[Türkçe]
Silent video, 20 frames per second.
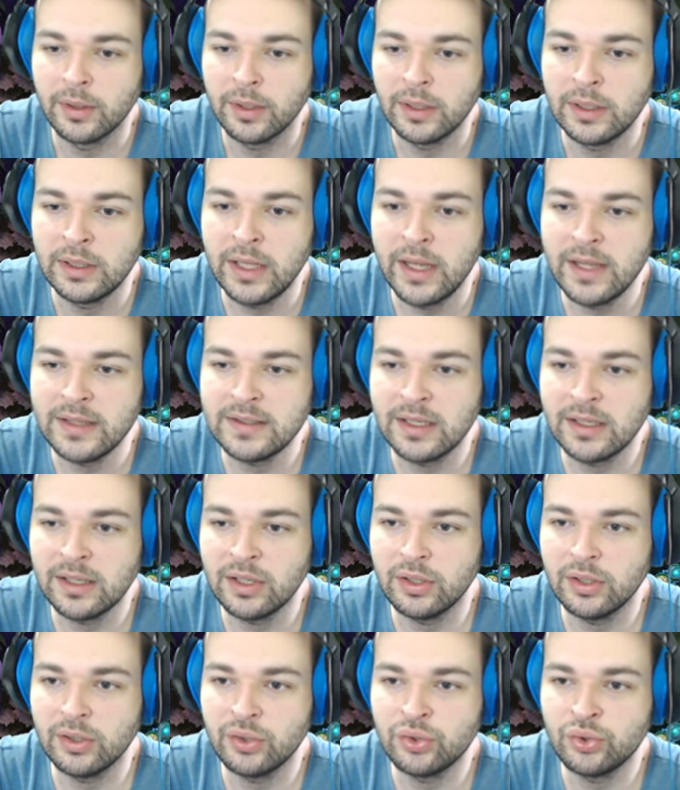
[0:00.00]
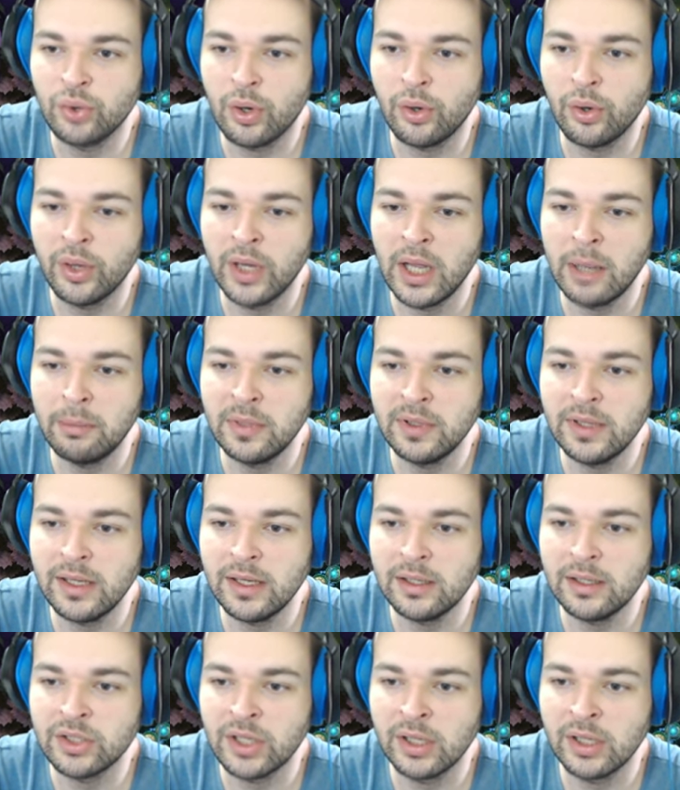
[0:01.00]
Neyse ki çok önemli
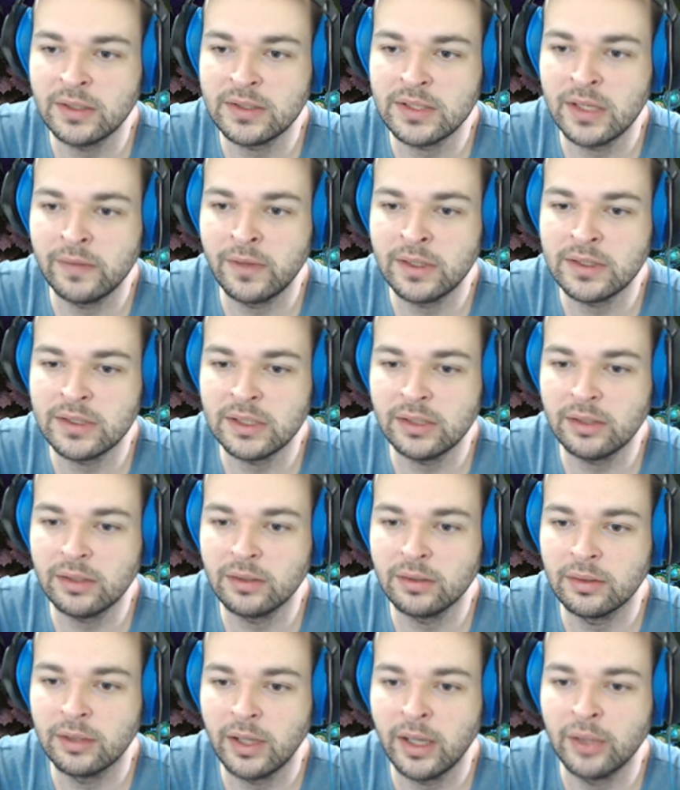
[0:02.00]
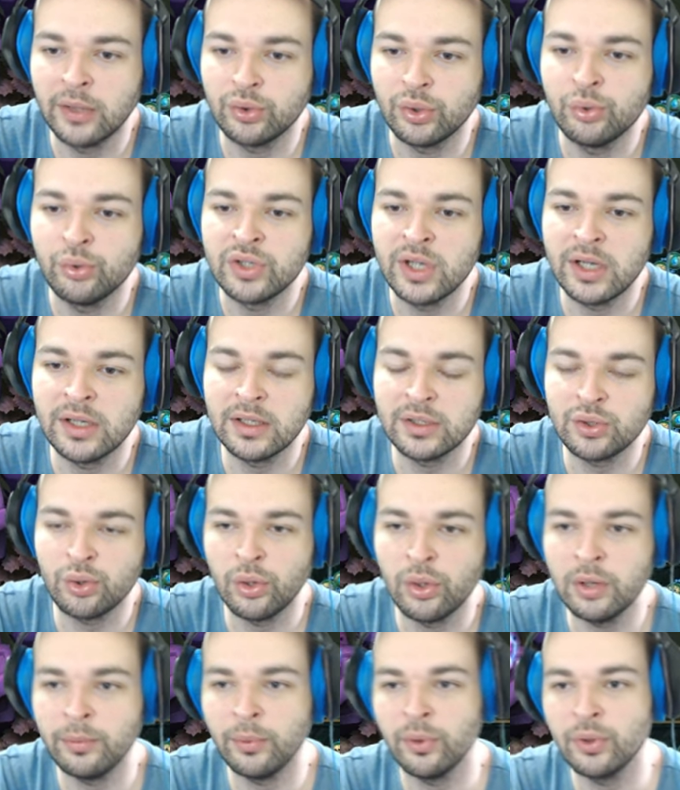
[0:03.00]
değil şeyin seviyesi. Ha şu üzerinde
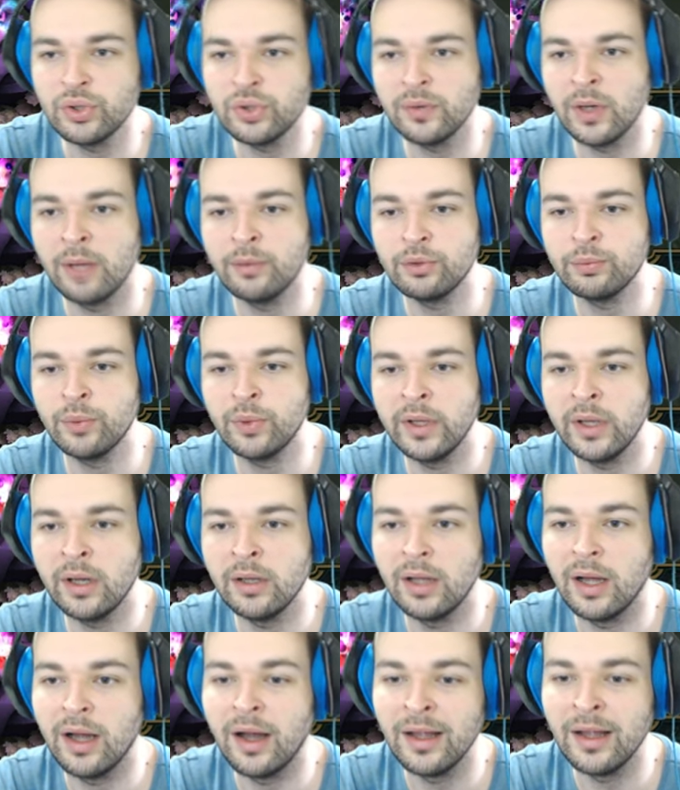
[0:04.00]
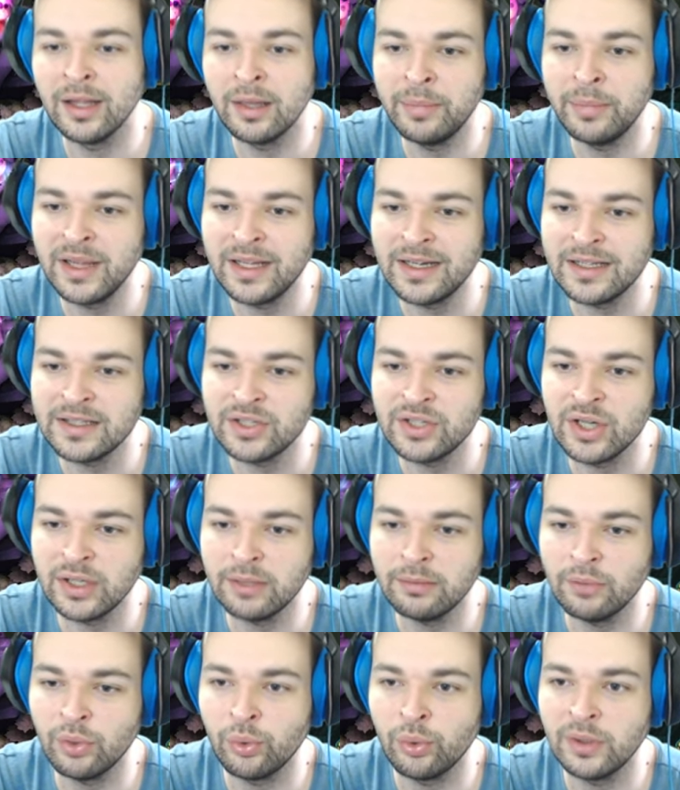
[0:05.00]
soylu bonusu varmış. Burayı alabiliriz
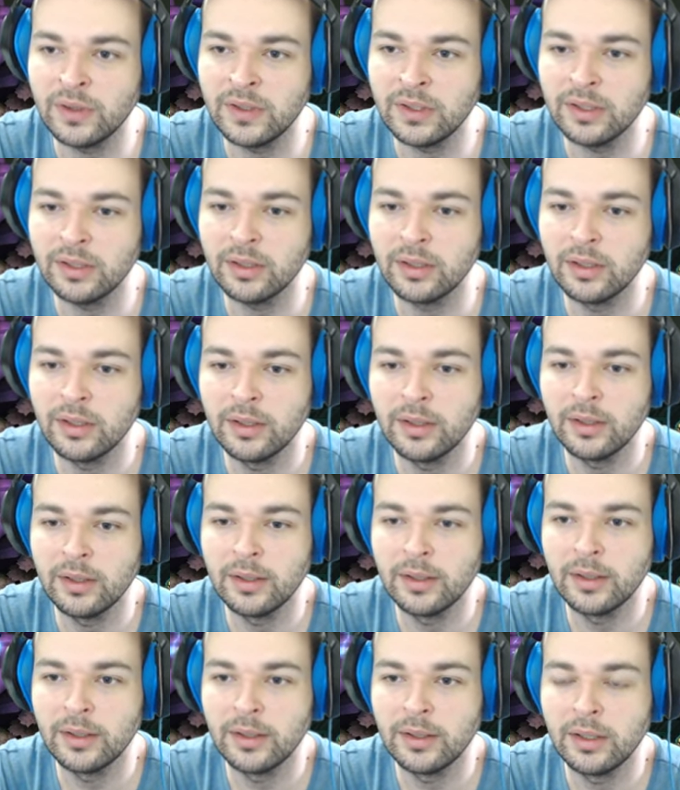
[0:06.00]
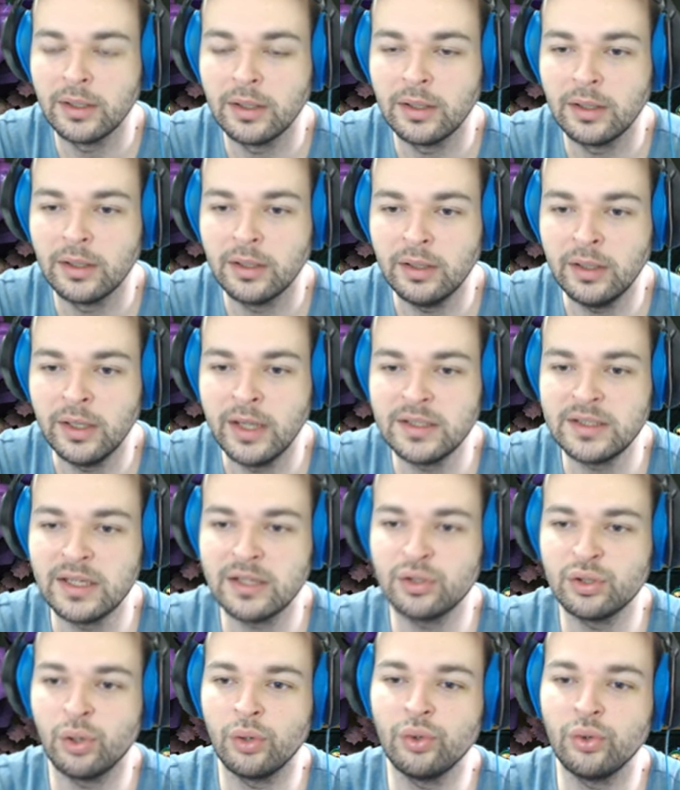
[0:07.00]
diyecektim de ulti Neyse
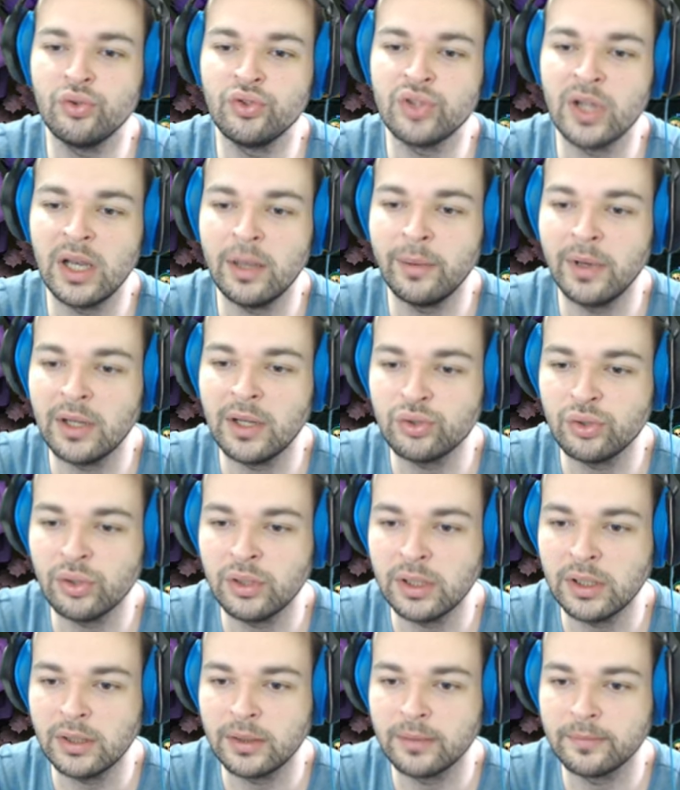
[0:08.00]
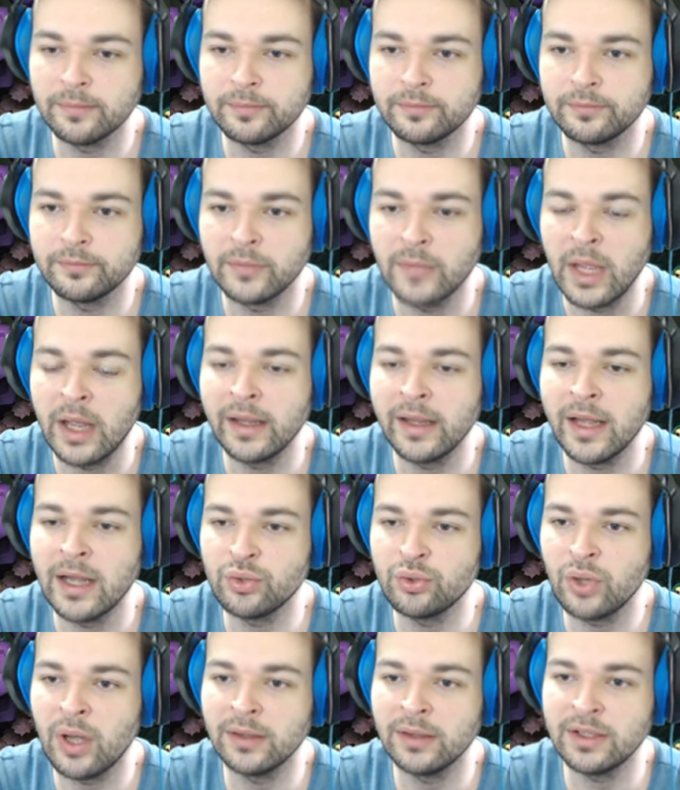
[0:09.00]
ki son güncellemeden sonra... Ha
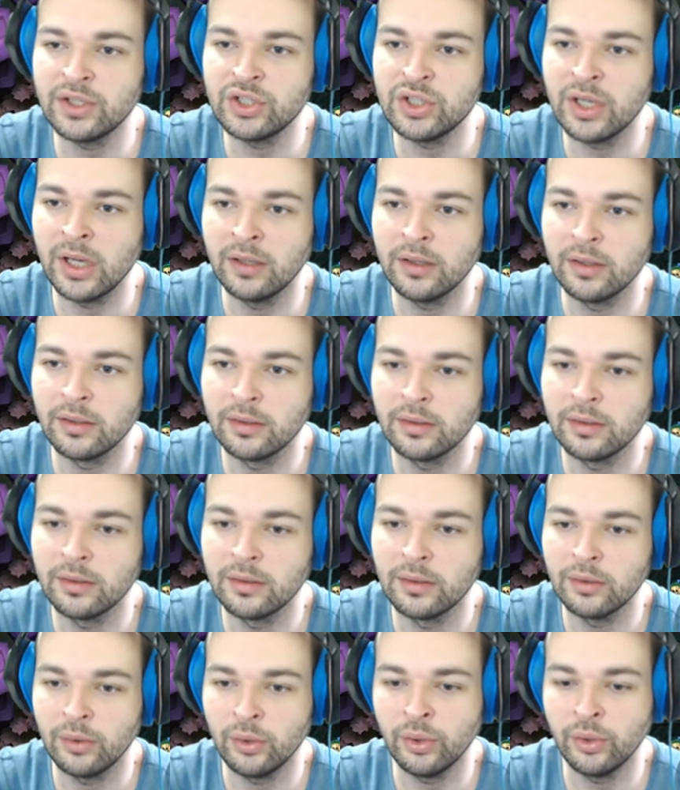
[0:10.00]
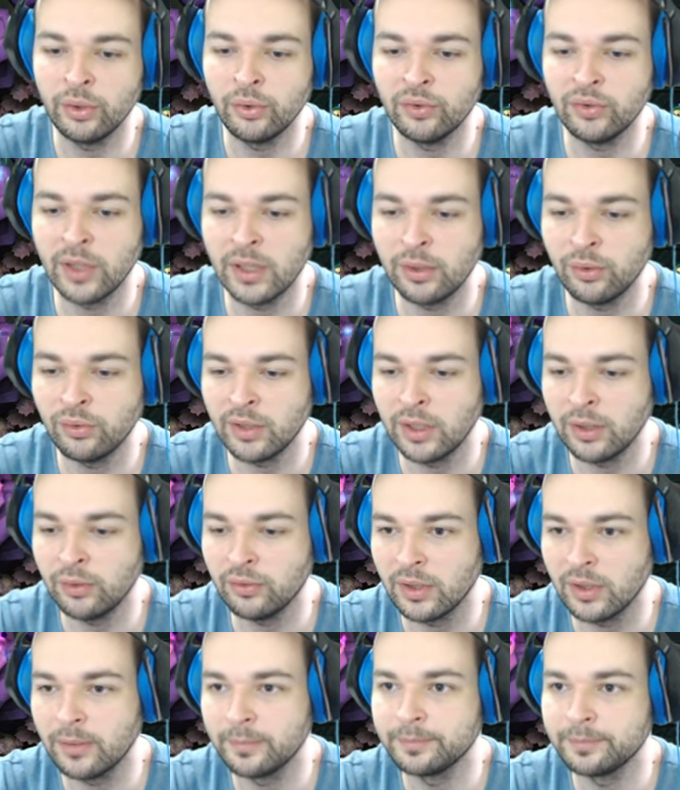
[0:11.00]
gerçi o 6 kişiydi. Oy güzel güzel
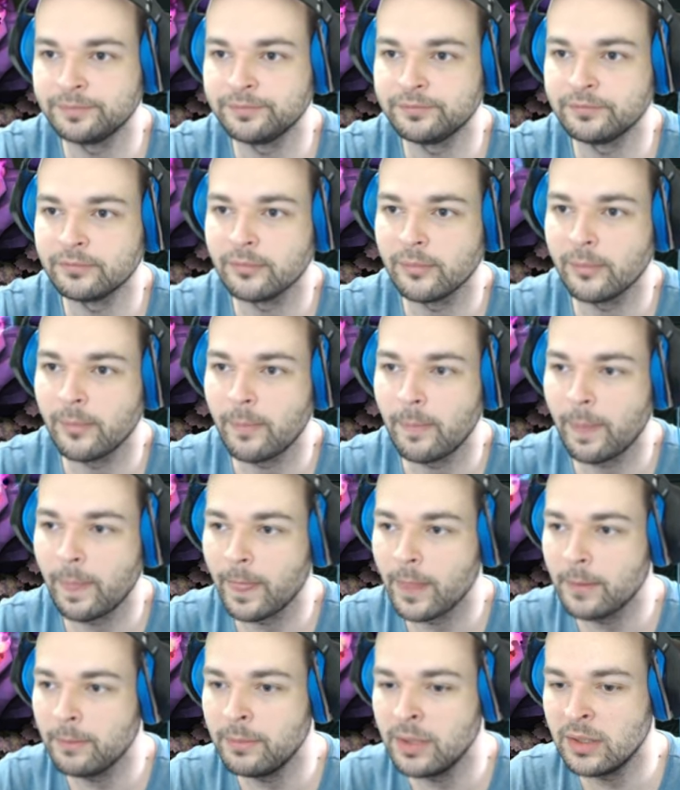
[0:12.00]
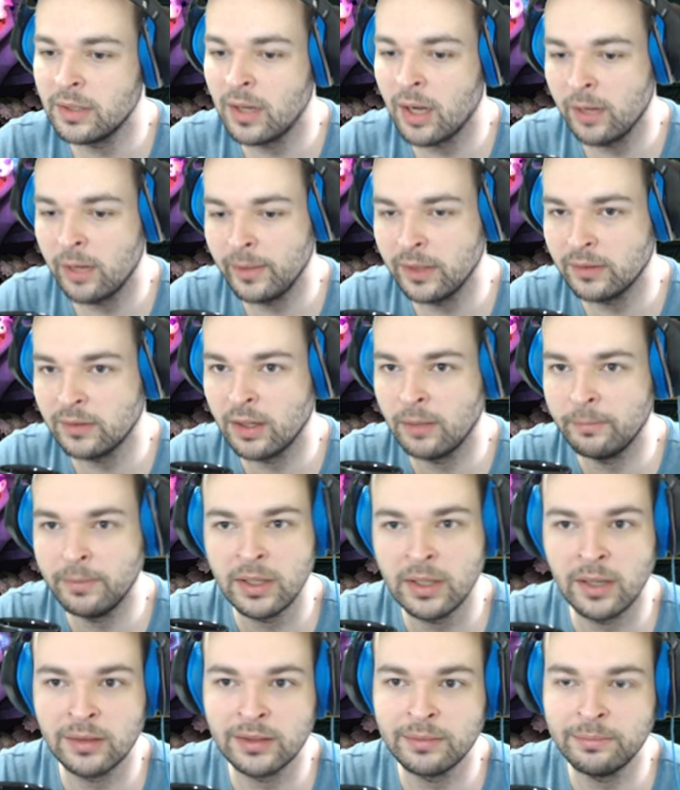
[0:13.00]
güzel. Bir galibiyet daha.
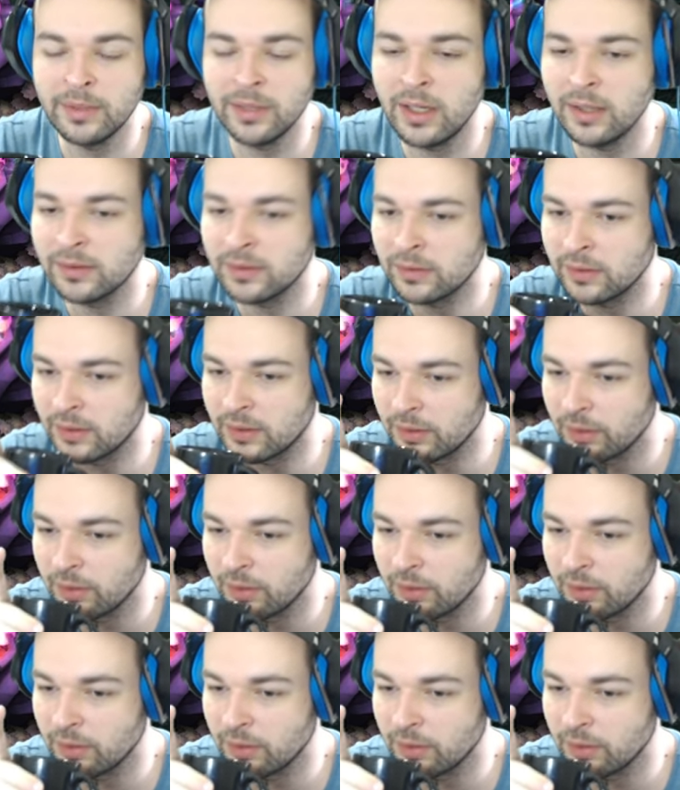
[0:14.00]
Bir altın bir altındır.